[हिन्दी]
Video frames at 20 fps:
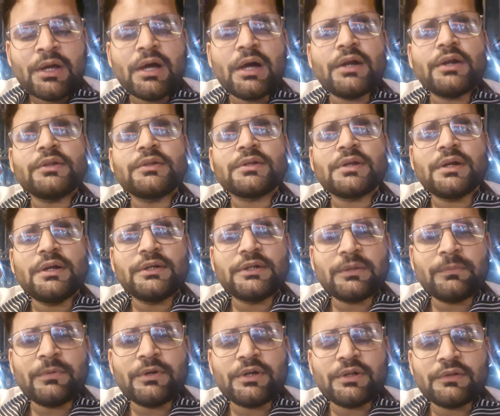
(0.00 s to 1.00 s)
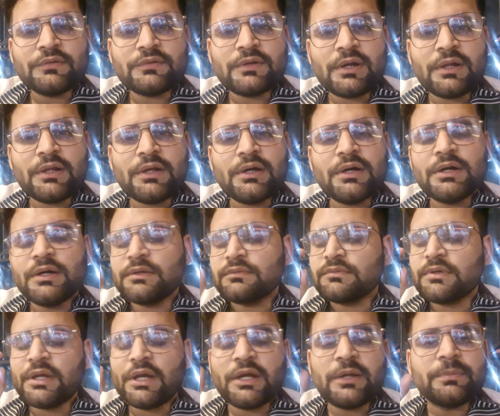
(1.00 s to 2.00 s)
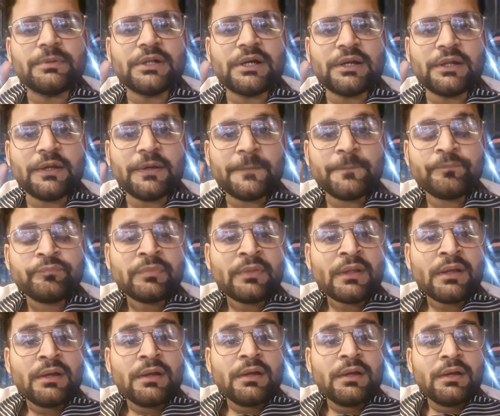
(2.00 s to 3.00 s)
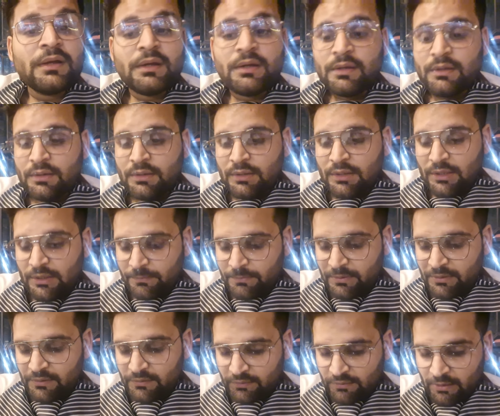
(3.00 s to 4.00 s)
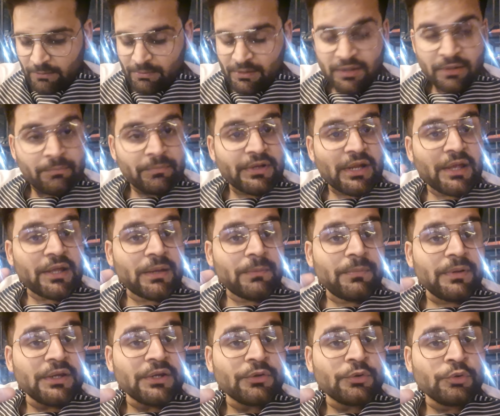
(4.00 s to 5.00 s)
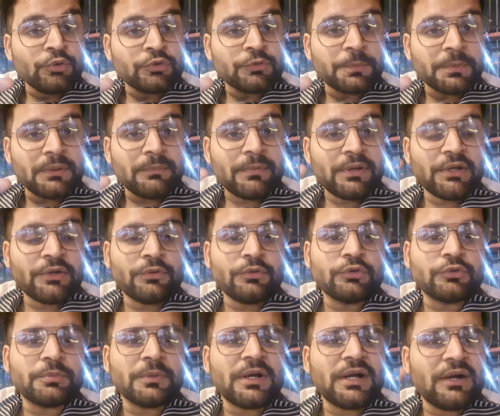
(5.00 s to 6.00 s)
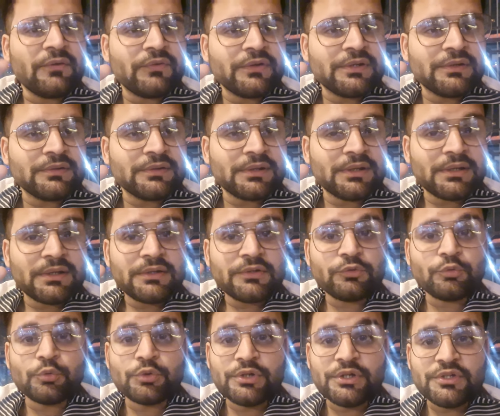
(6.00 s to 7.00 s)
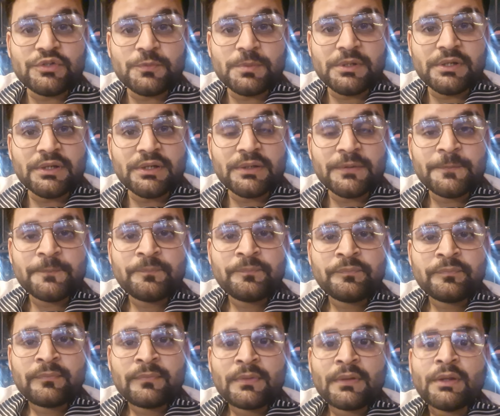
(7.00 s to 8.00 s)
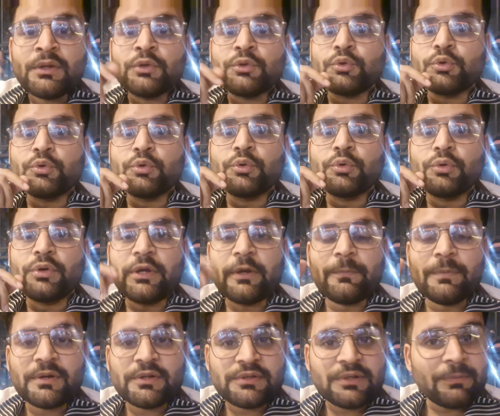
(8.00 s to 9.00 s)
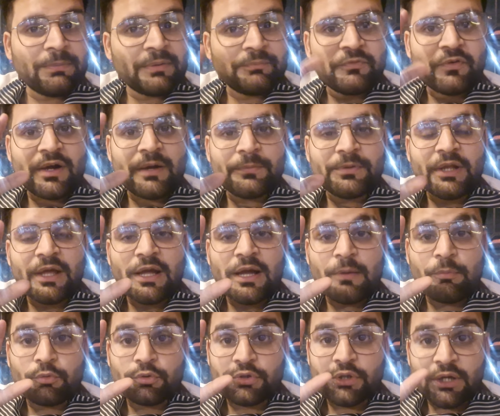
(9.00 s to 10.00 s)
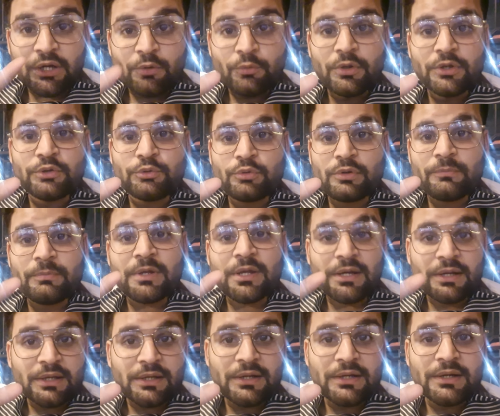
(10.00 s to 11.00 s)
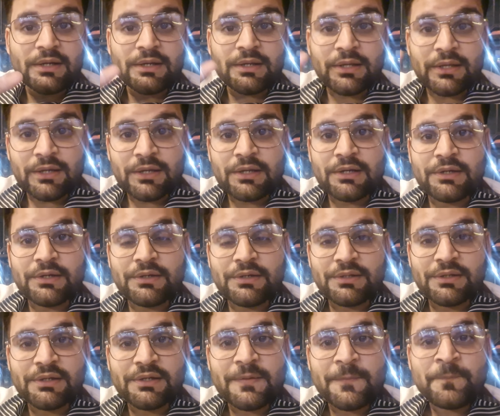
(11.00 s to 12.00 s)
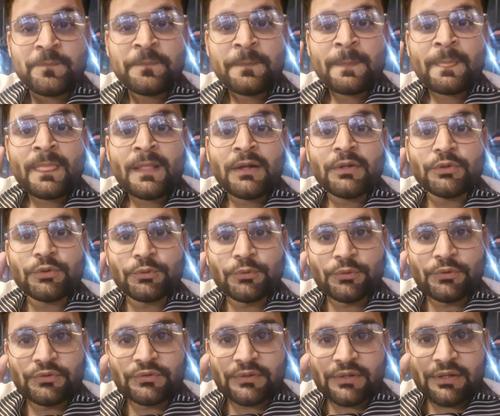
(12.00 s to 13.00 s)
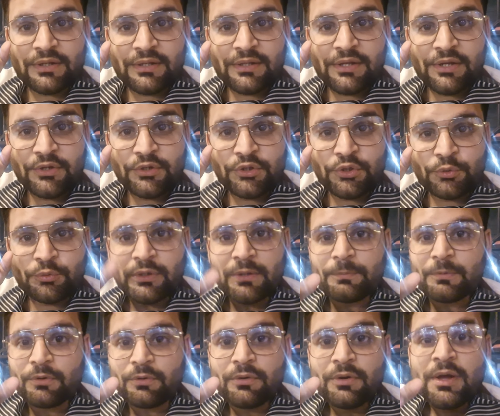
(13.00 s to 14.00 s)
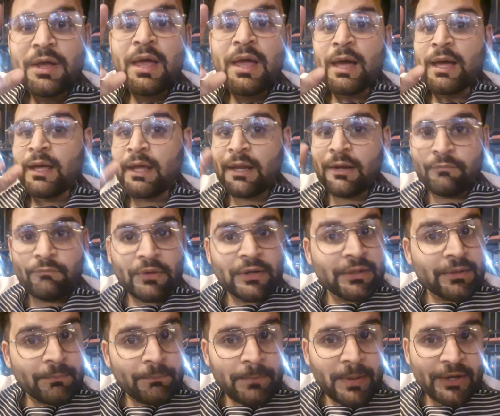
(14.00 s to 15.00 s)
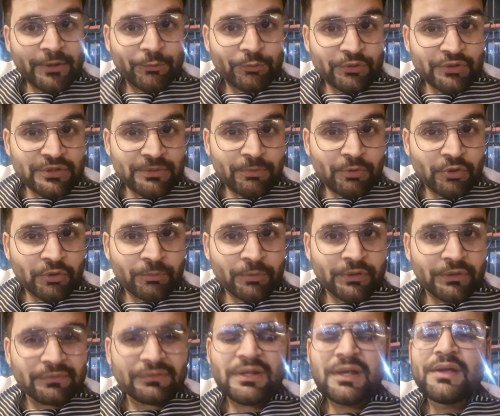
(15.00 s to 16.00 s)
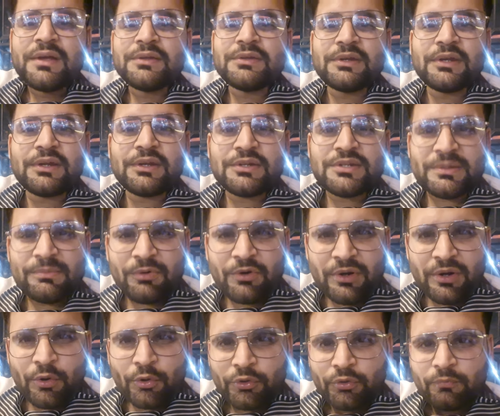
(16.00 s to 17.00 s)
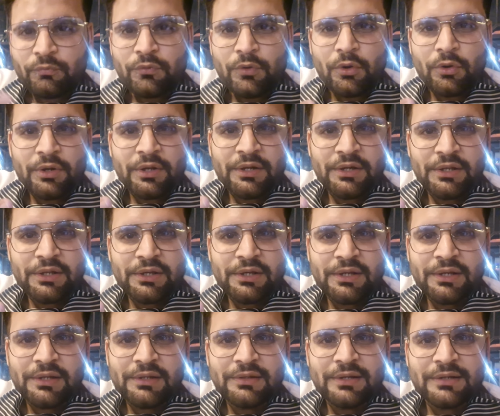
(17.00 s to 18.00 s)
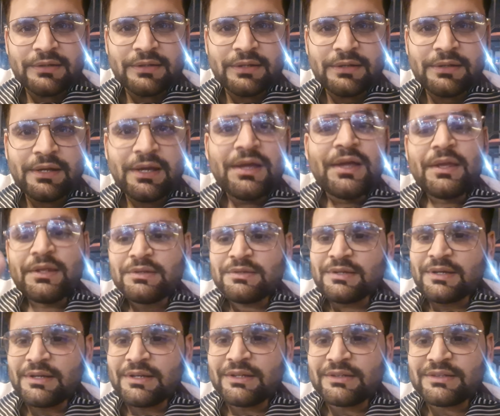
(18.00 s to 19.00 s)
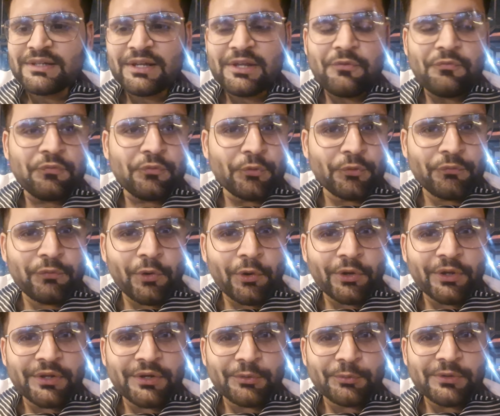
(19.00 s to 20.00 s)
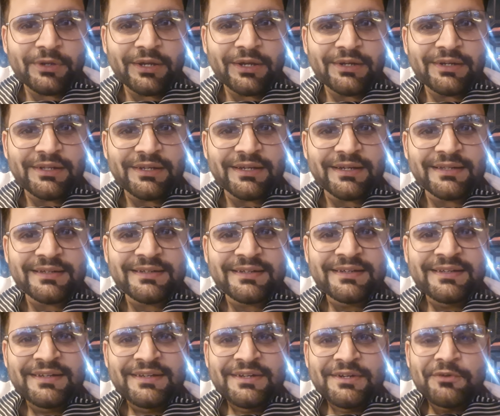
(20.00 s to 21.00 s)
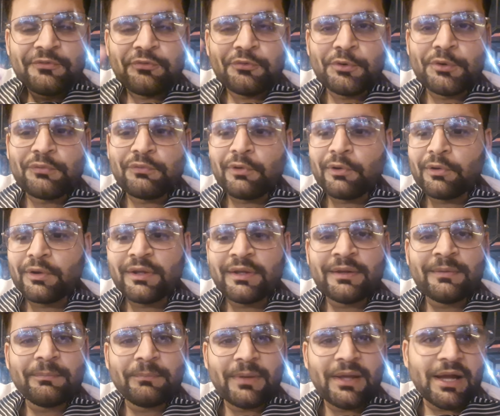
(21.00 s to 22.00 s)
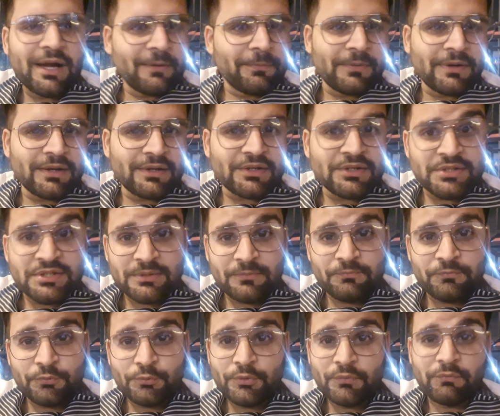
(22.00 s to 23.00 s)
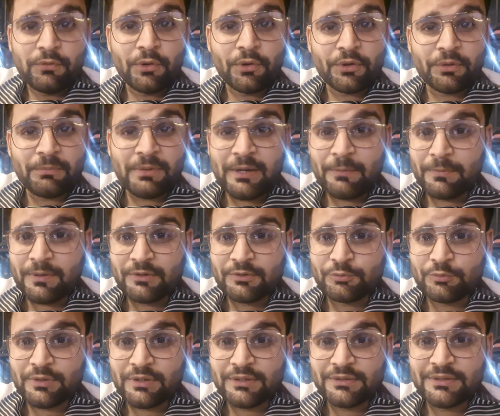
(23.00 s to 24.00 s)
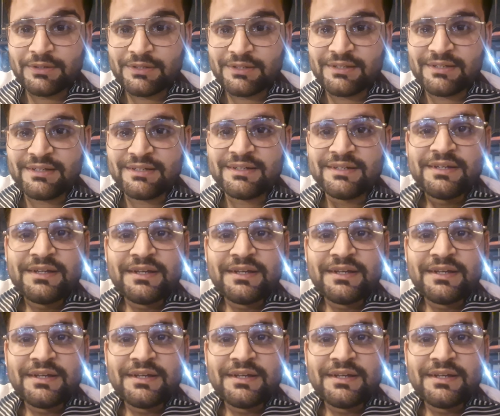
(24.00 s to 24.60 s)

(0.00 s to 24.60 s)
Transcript: एंड इतना अल्टीमेट टेस्ट है यार क्या ही बताने यार अभी जिसके बाद हम जाएंगे मेन कोर्स पे मेन कोर्स में काफ़ी चीज़ें हैं स्वीट डिश भी है तो एक बार जब हम वहाँ पे जाएंगे आपको दिखाऊंगा ज़रूर हम क्या क्या खा रहे हैं क्या क्या नहीं ठीक है तो इसके लिए ट्यून अप रहो एंड वेलकम बैक टू ऋषभ ऑटोमोटिव ये ऋषभ ऑटो ब्लॉगिंग नहीं रहेगी आज के लिए चाहे इसके फूड ब्लॉगिंग हो जाएगी ठीक है ना फूड ब्लॉगिंग में आपका ऋषभ फूड ब्लॉगिंग में आपका स्वागत है ठीक है